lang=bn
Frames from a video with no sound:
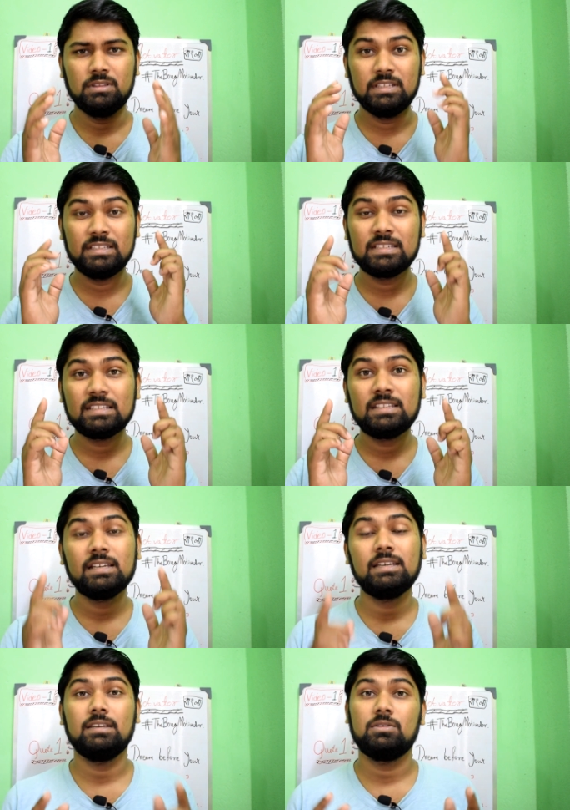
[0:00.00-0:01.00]
নিজে
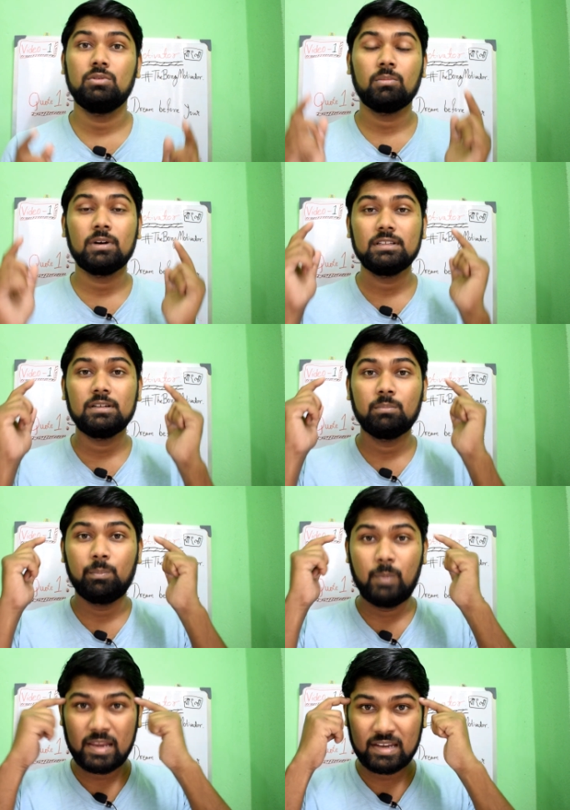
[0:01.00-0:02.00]
থেকে তোমাদের
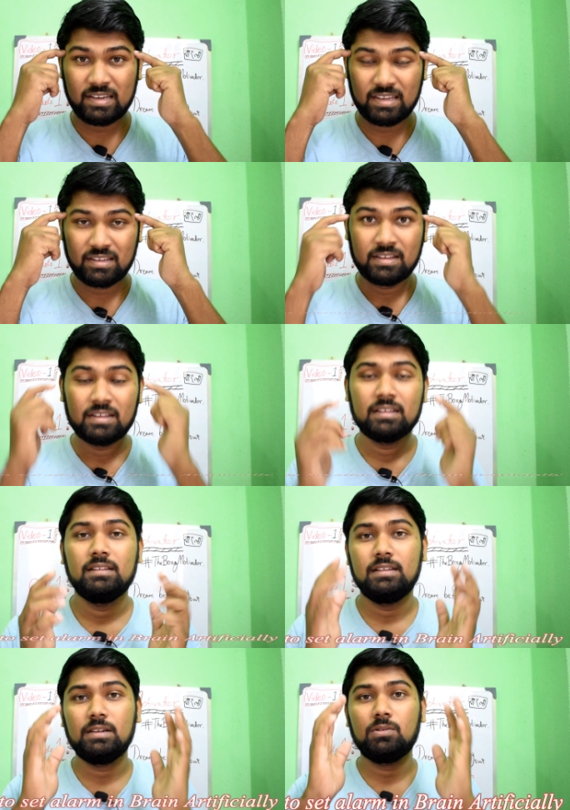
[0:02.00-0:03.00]
ব্রেনে
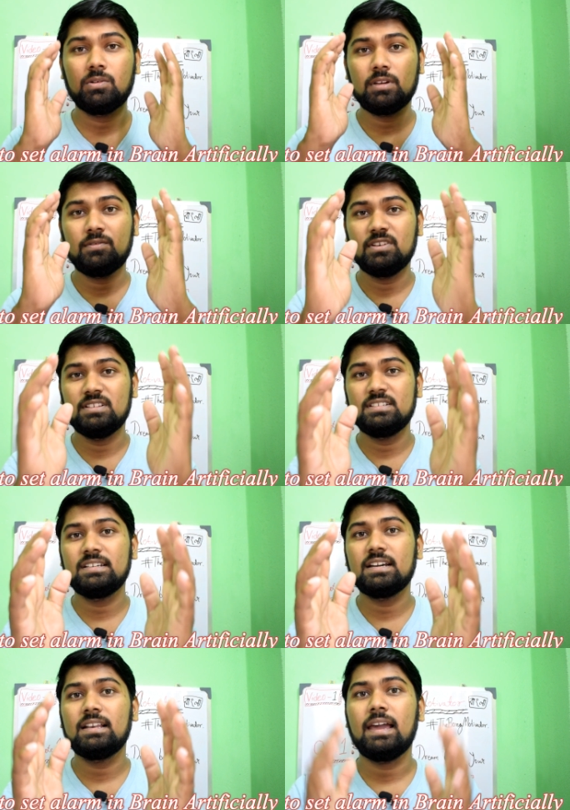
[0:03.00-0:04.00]
কি করে
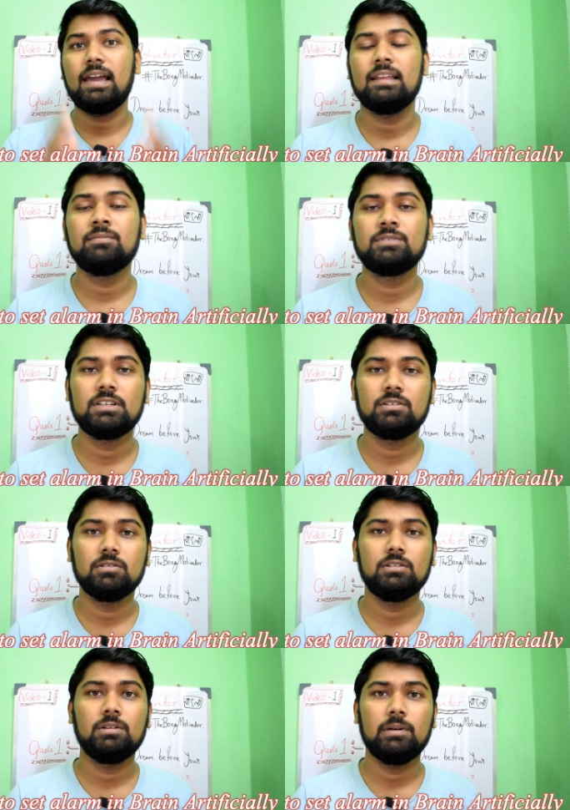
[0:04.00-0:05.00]
ফিজিক্যাল অ্যালার্ম সেট
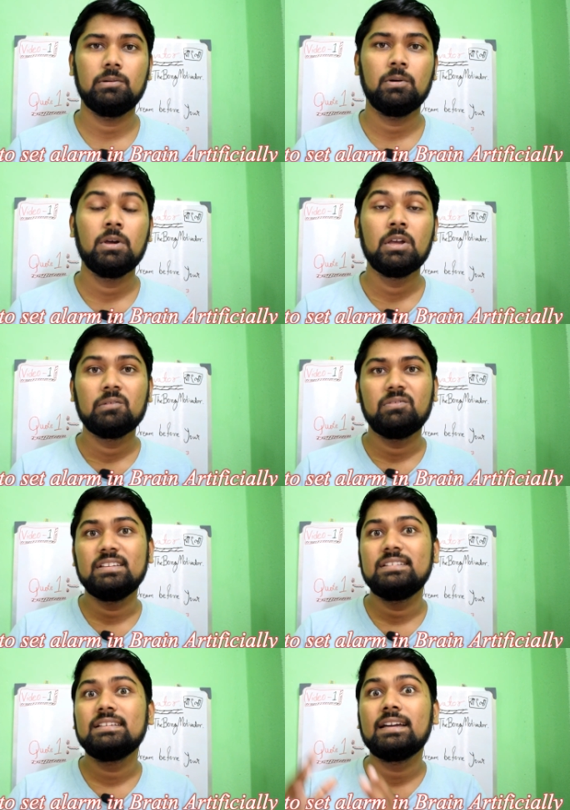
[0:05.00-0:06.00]
করতে পারো
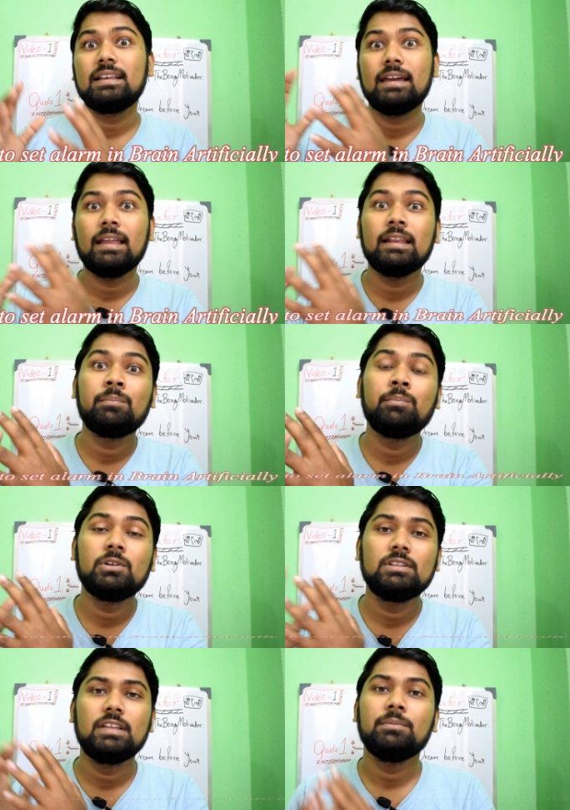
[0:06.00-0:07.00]
ফিজিক্যাল অ্যালার্ম
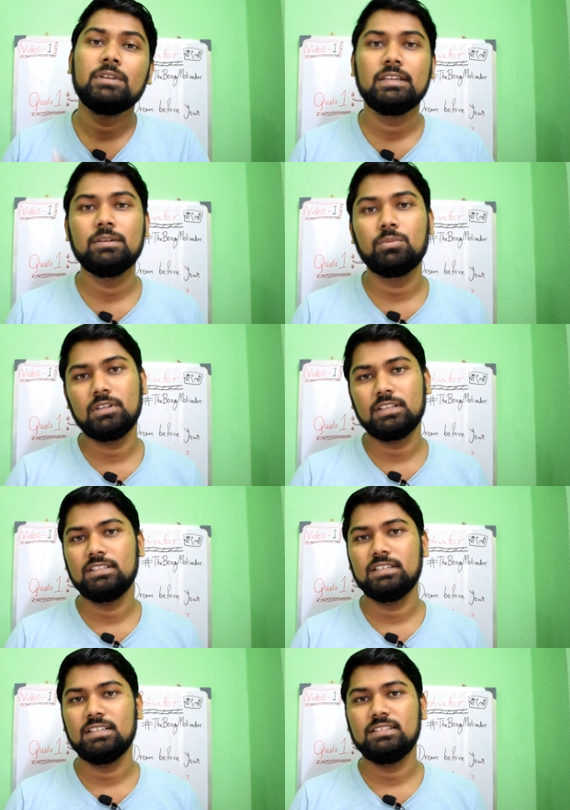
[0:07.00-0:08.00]
বলতে আমি কি বোঝাতে
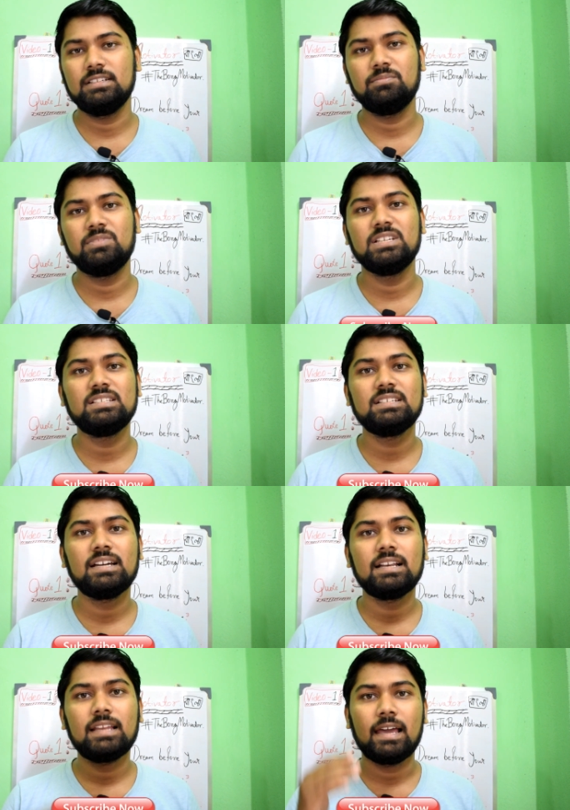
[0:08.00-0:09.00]
চাইছি
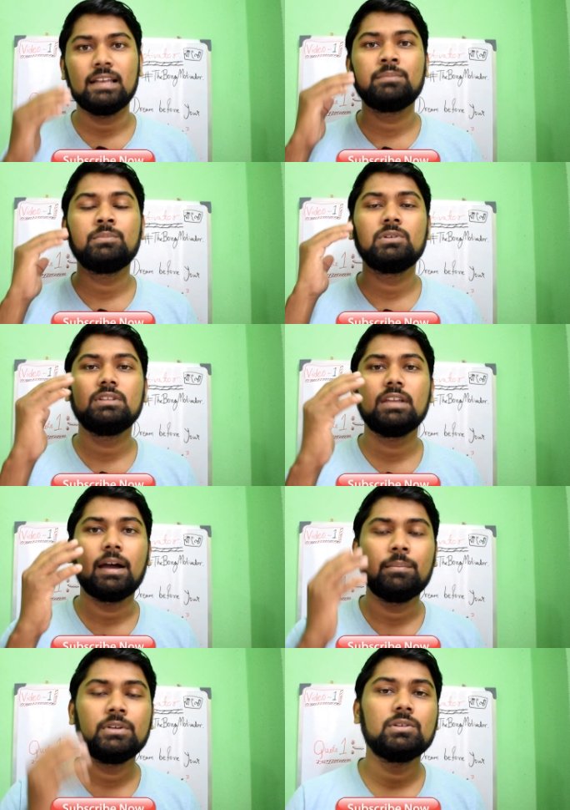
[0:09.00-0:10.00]
ফিজিক্যাল অ্যালার্ম বলতে
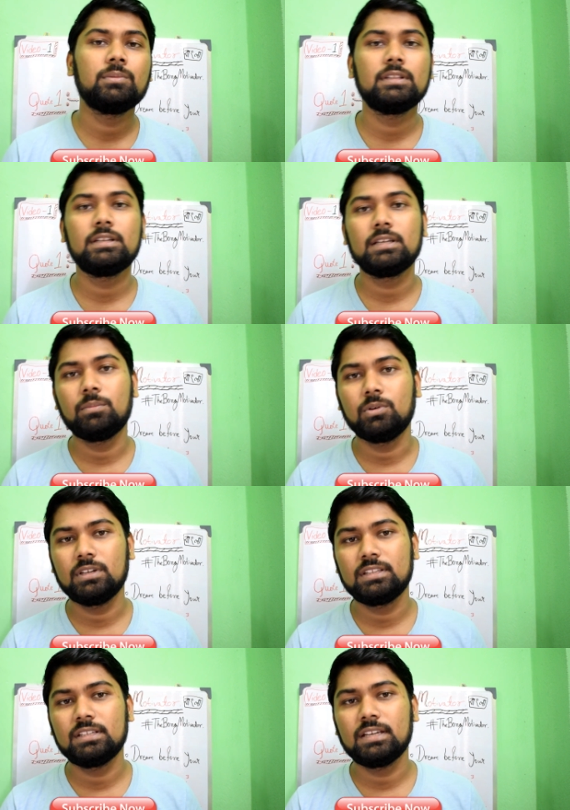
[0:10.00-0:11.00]
আমি তোমাদেরকে
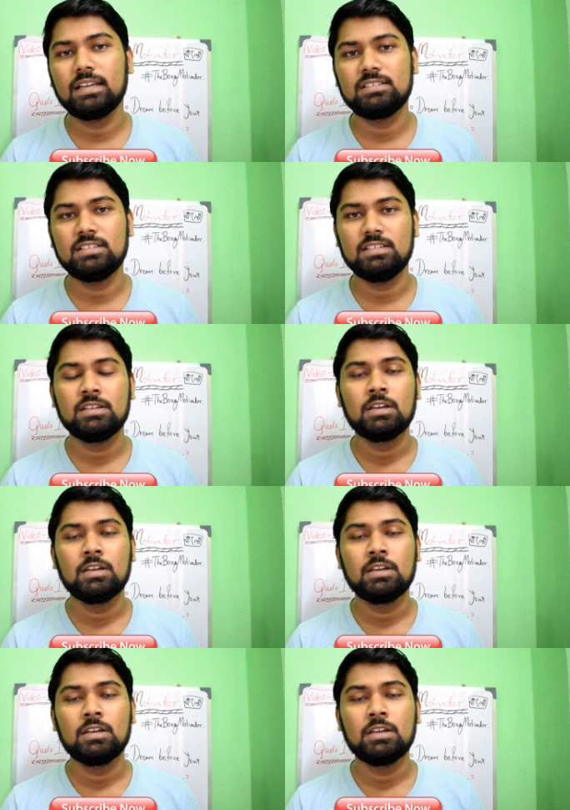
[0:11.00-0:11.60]
বোঝাতে চাইছি